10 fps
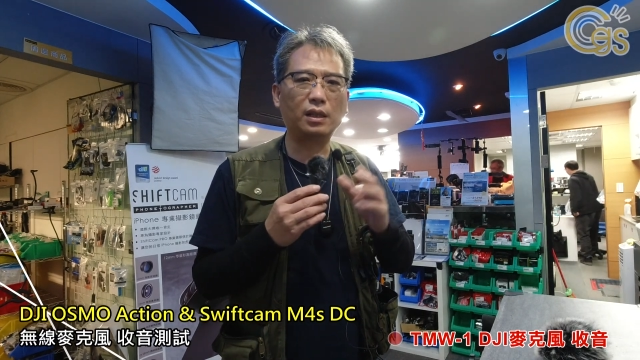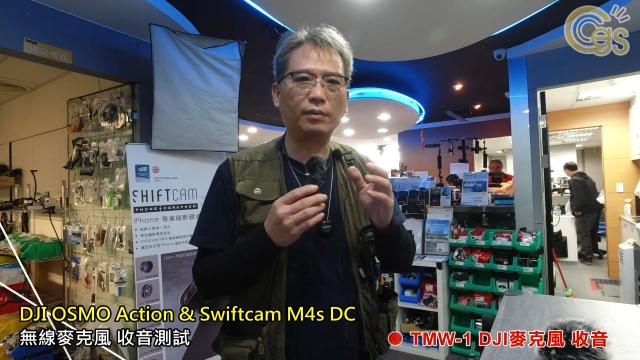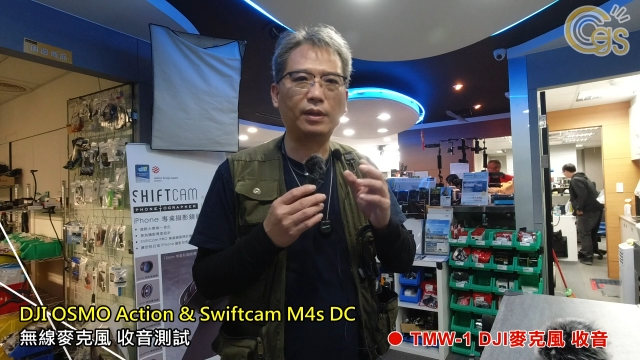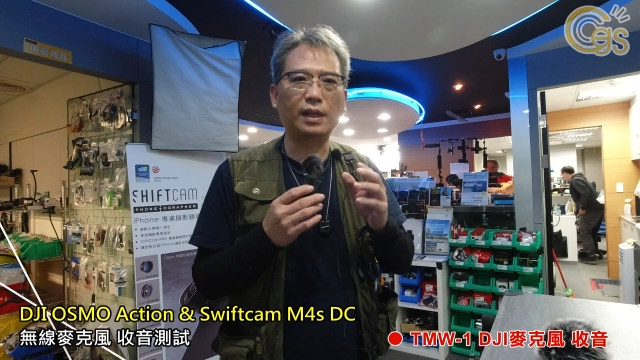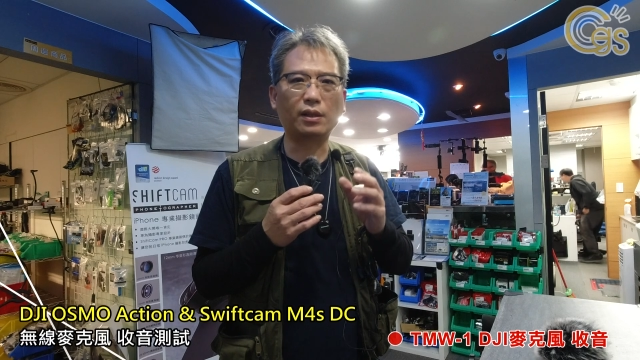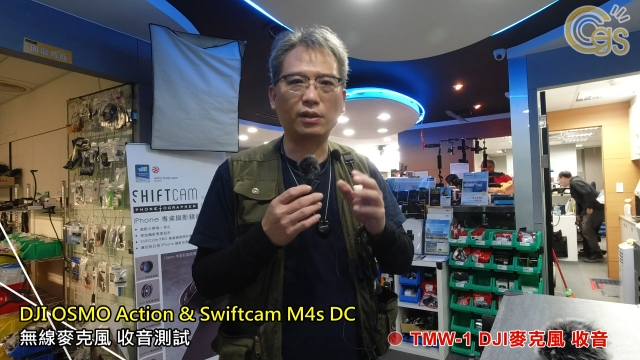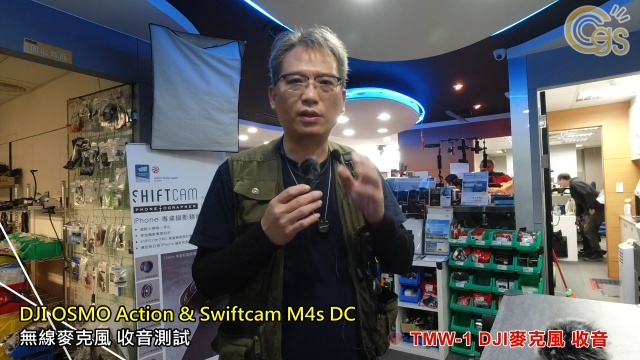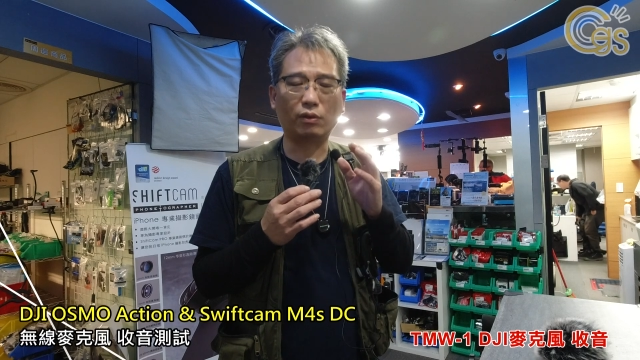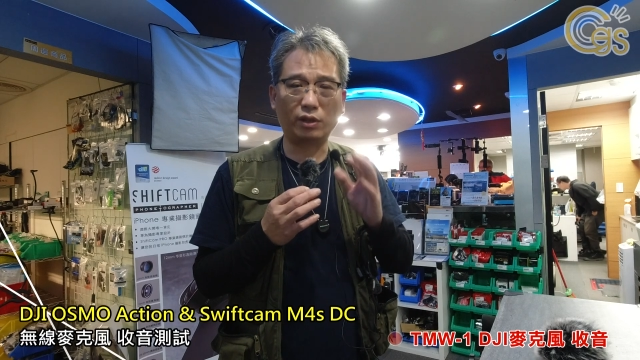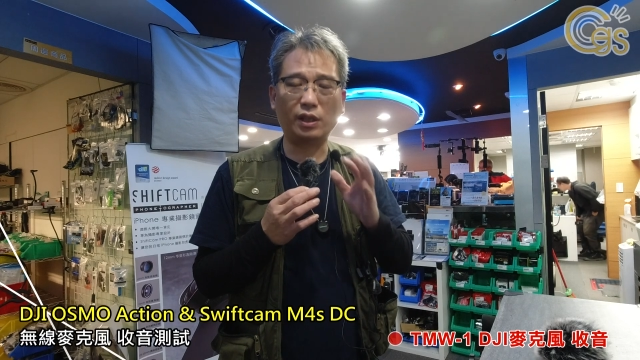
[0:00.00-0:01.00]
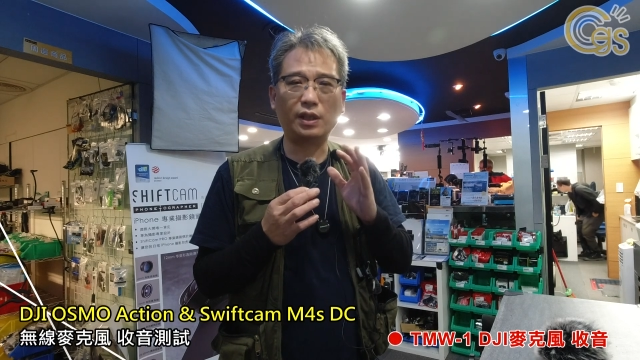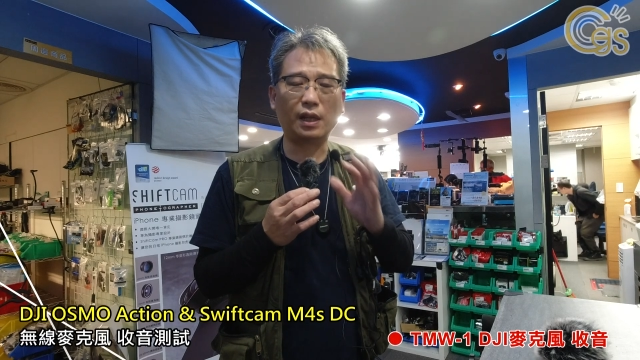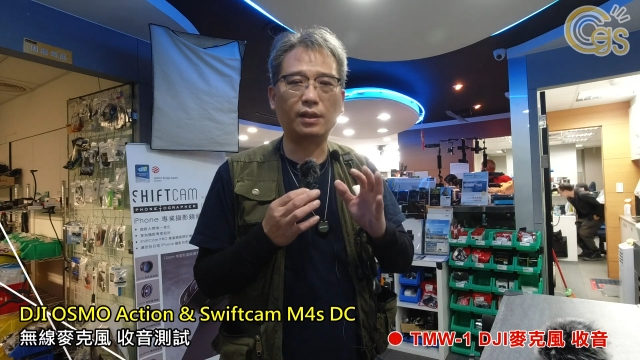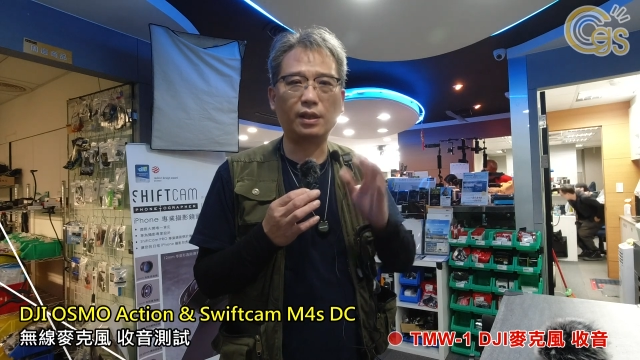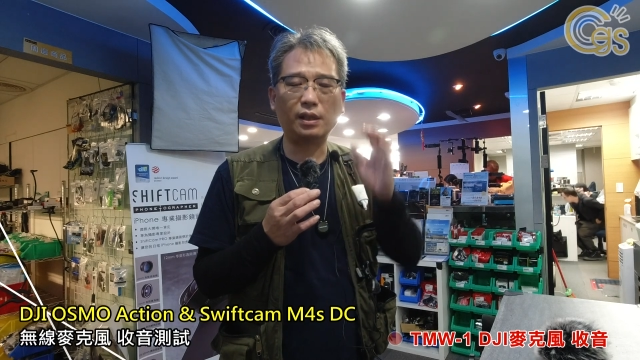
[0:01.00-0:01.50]
基本上就是手机
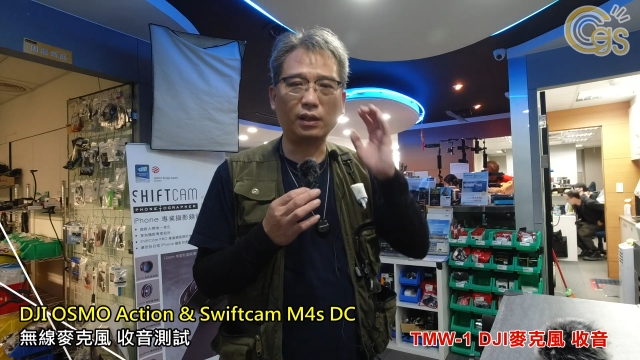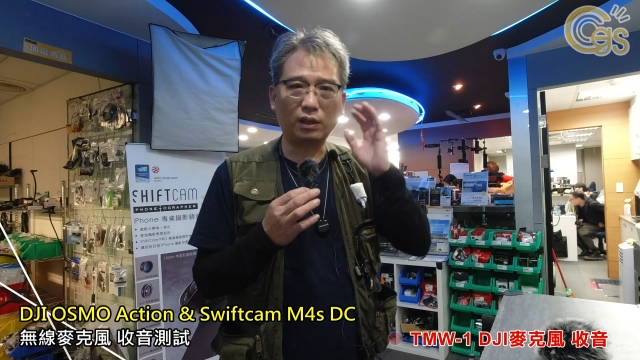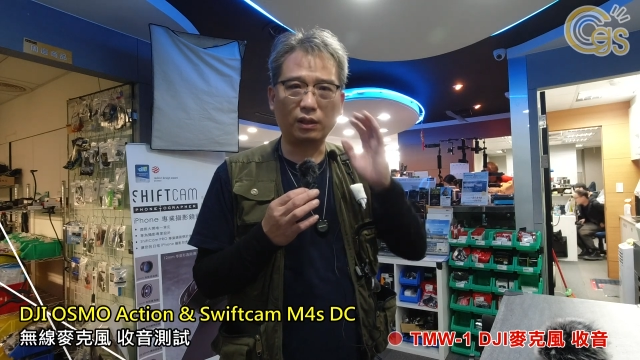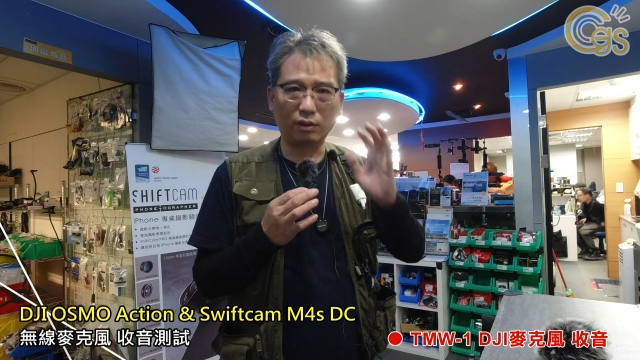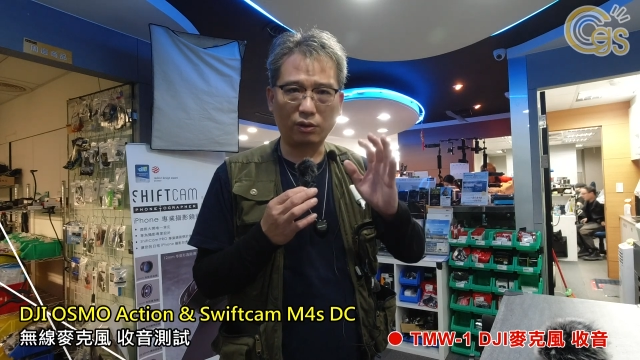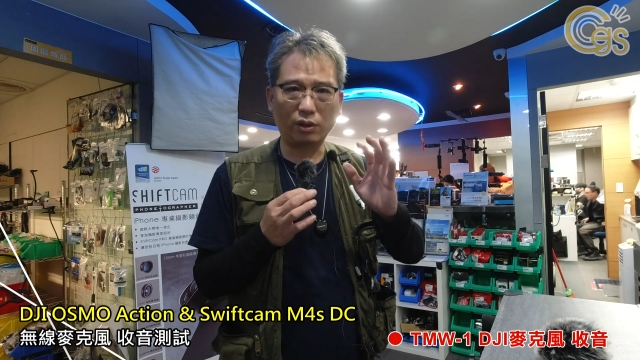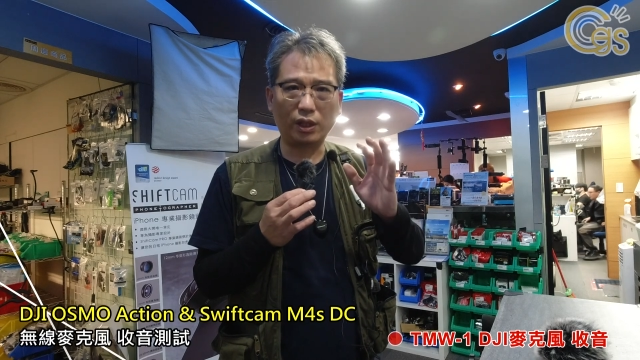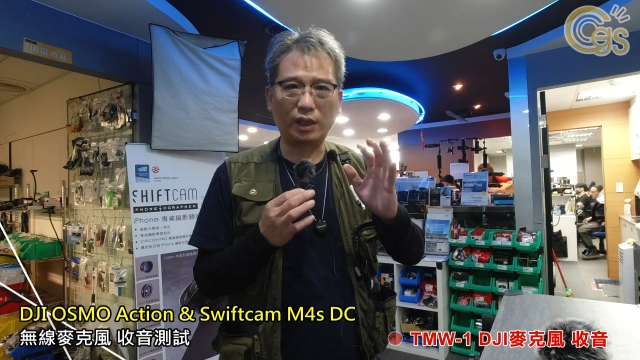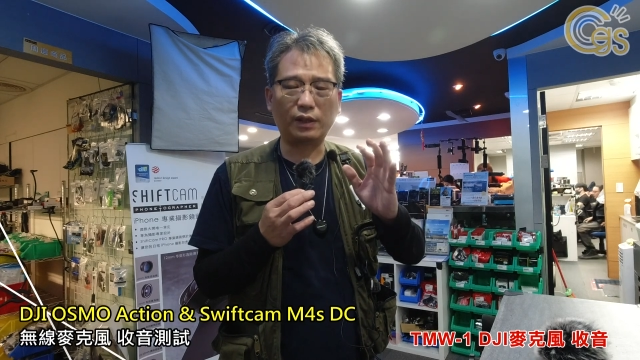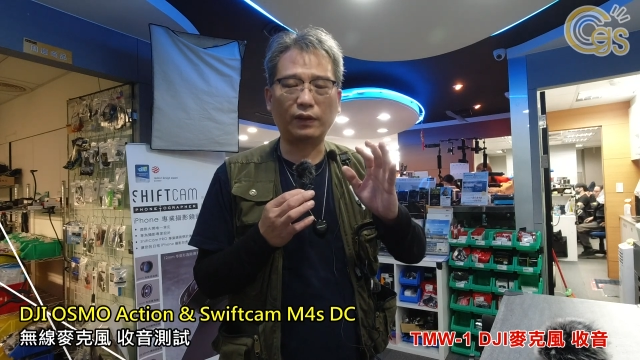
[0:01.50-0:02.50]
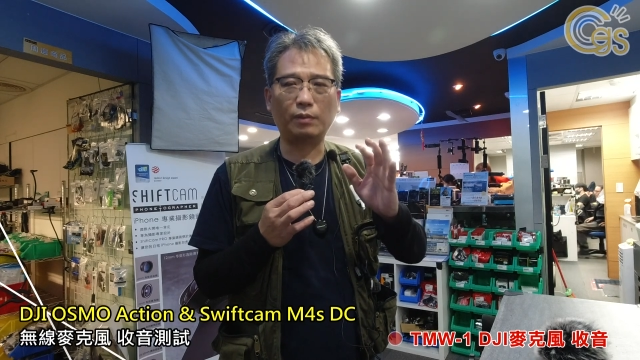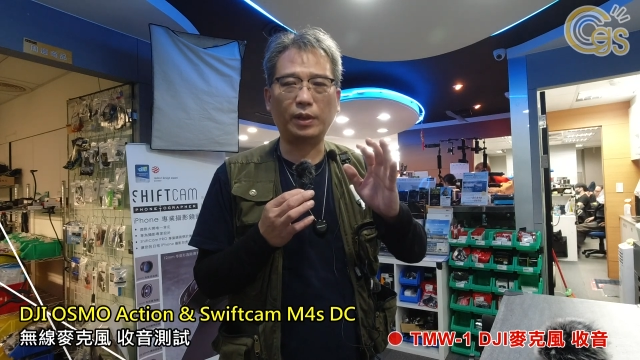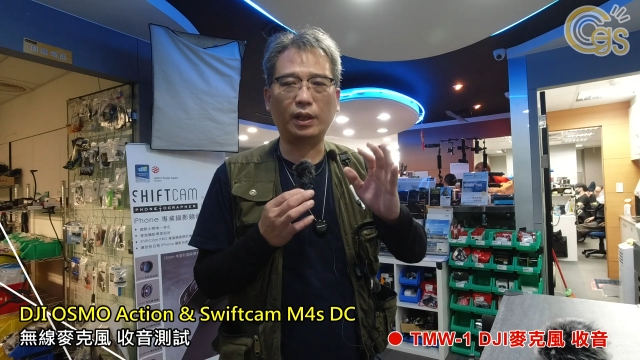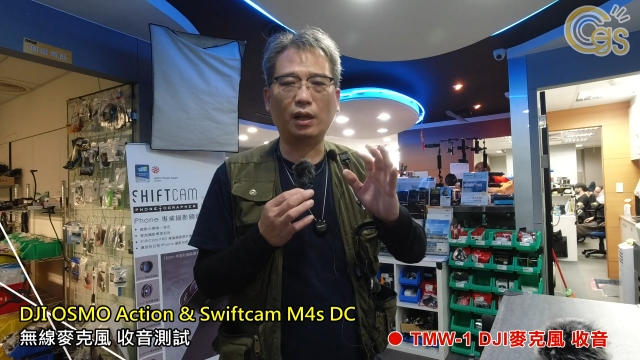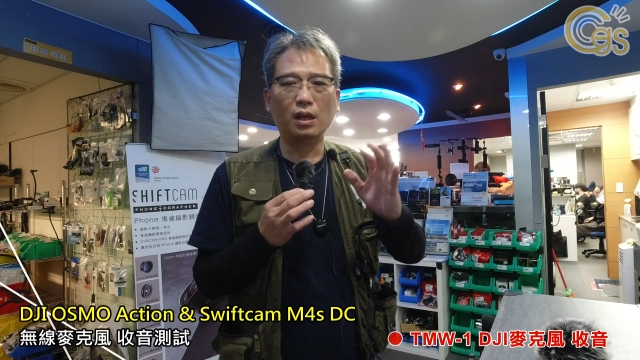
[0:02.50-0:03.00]
相机距离各方
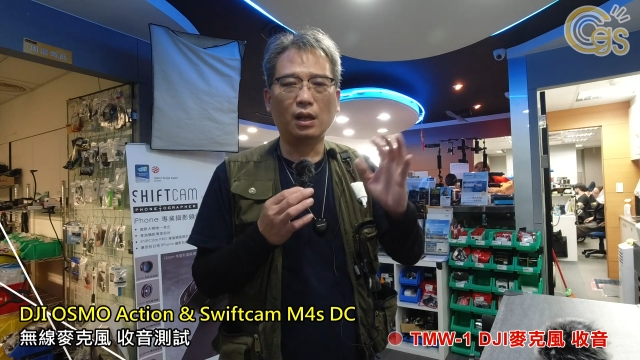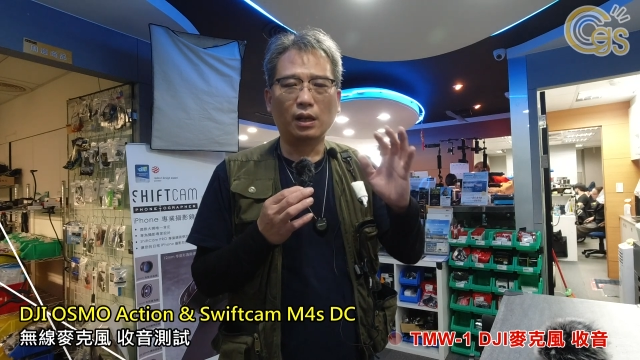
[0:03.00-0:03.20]
面呢，